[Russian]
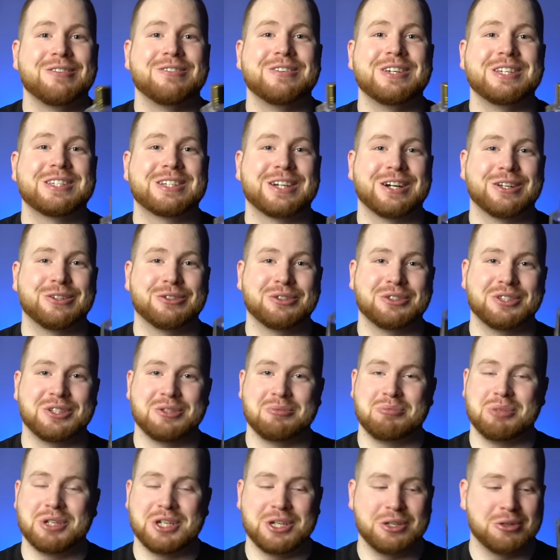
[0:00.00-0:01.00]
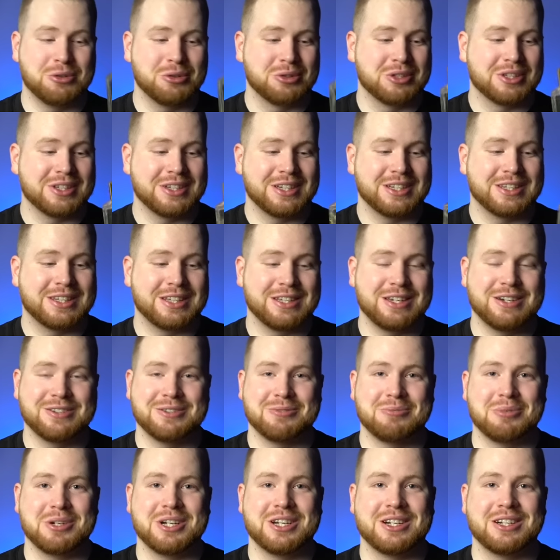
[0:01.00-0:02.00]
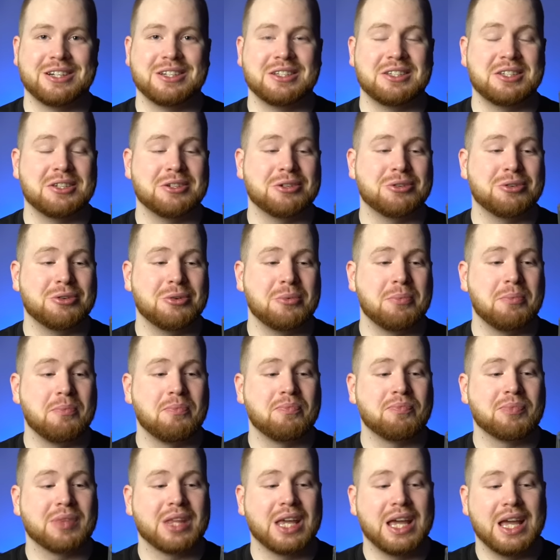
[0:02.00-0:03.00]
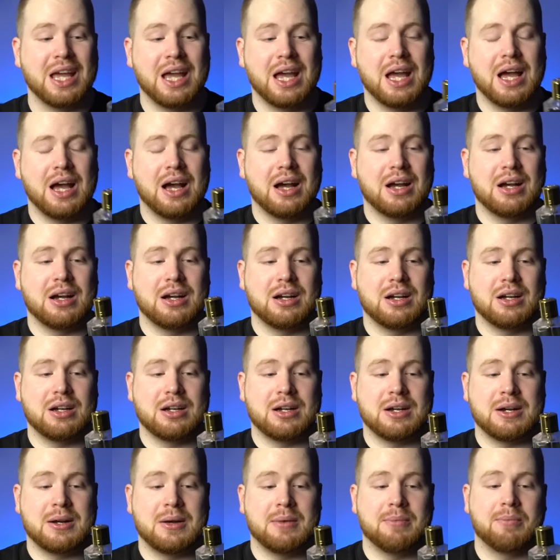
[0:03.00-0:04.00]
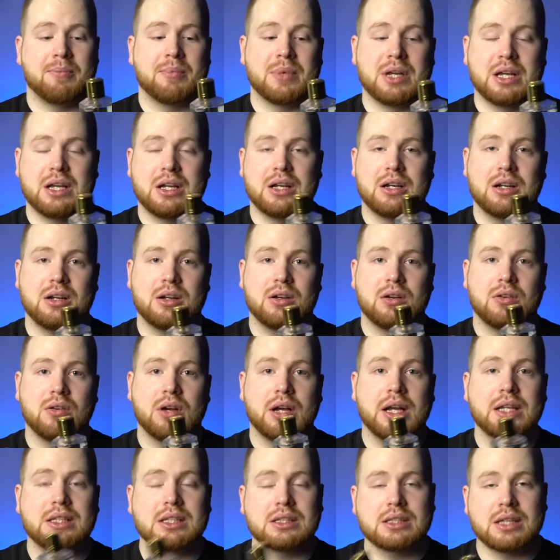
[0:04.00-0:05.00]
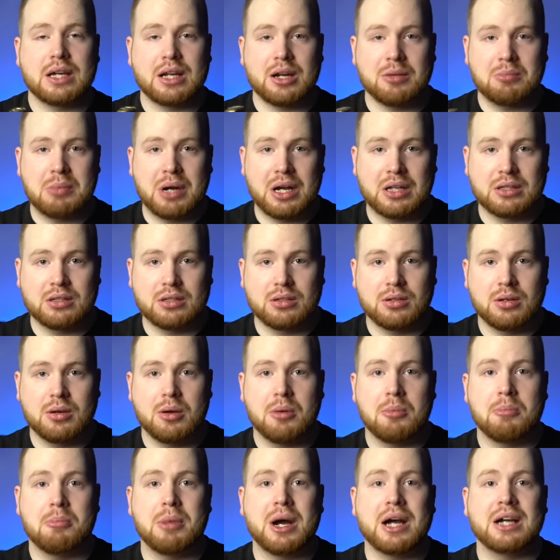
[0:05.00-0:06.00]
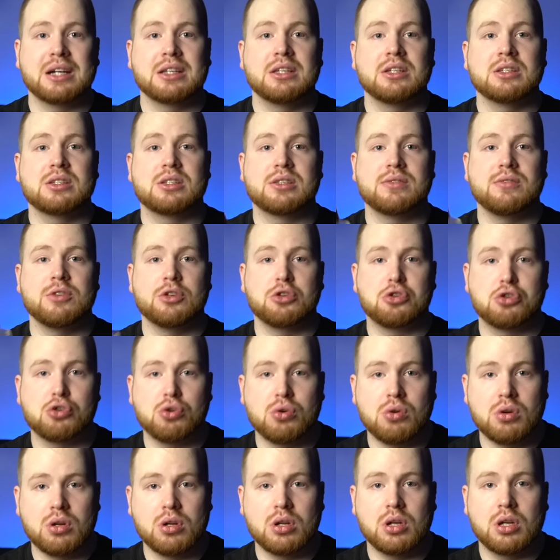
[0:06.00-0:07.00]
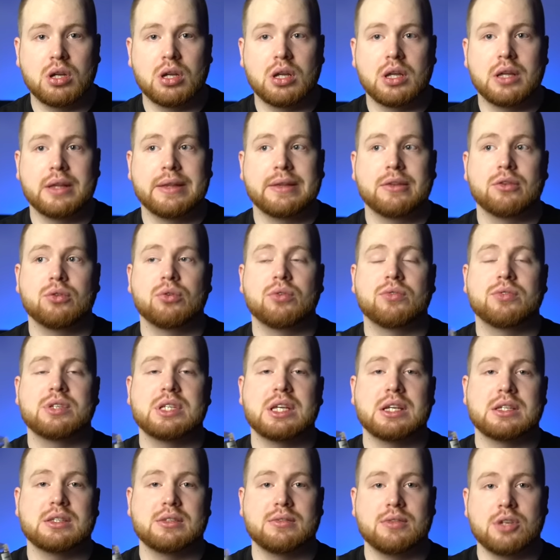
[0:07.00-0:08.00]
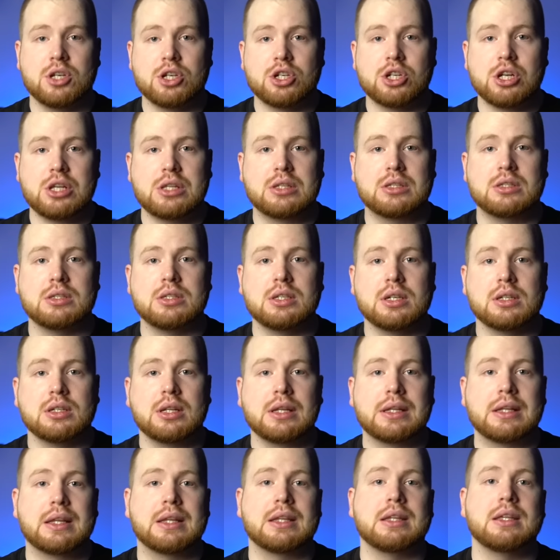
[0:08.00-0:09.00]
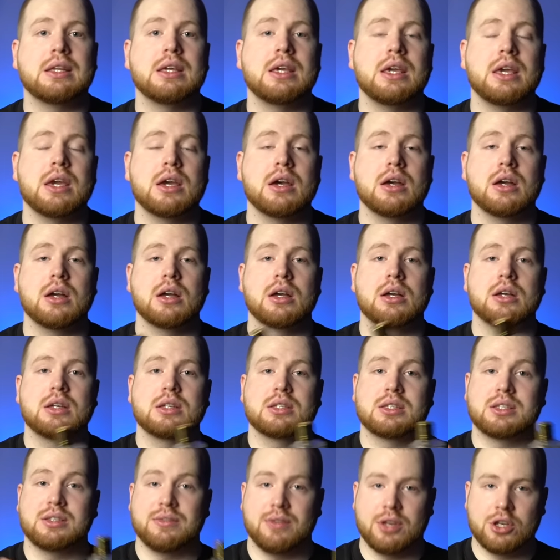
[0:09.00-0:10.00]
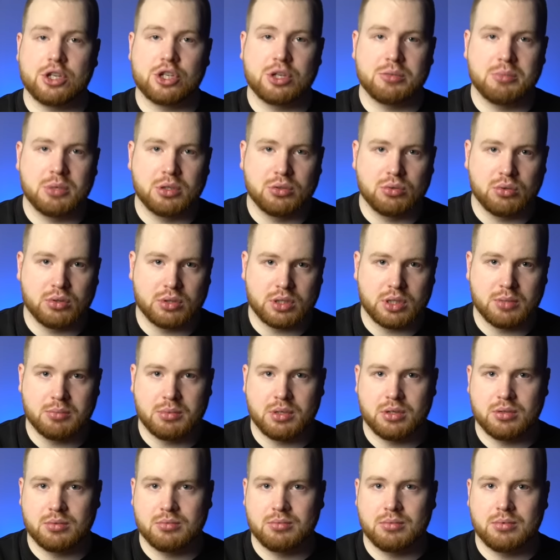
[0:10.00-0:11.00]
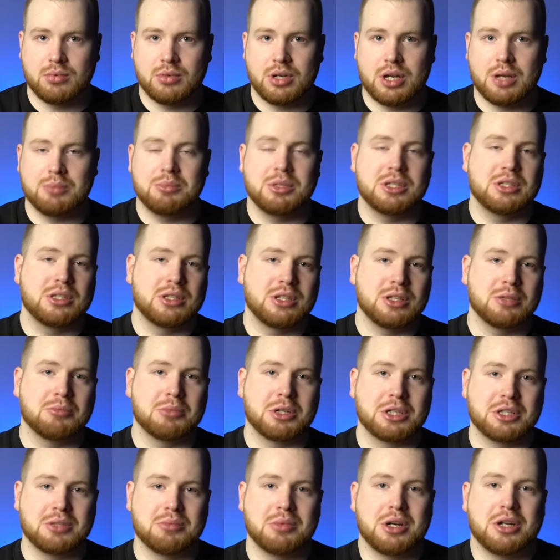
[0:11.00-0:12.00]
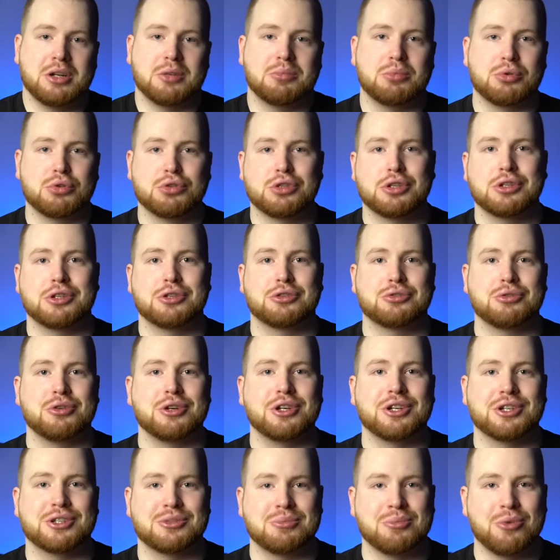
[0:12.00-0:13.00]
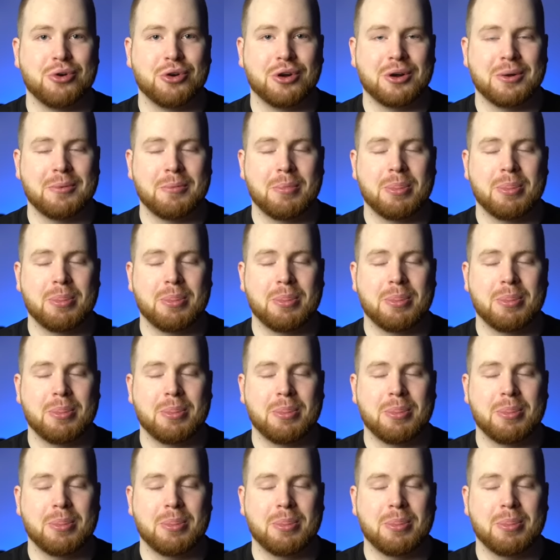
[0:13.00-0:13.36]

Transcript: весь холодный период, это я вам гарантирую. А, этот аромат пахнет свежо, но вся свежесть сделана не свежими нотами. Объяснил максимально просто, насколько смог.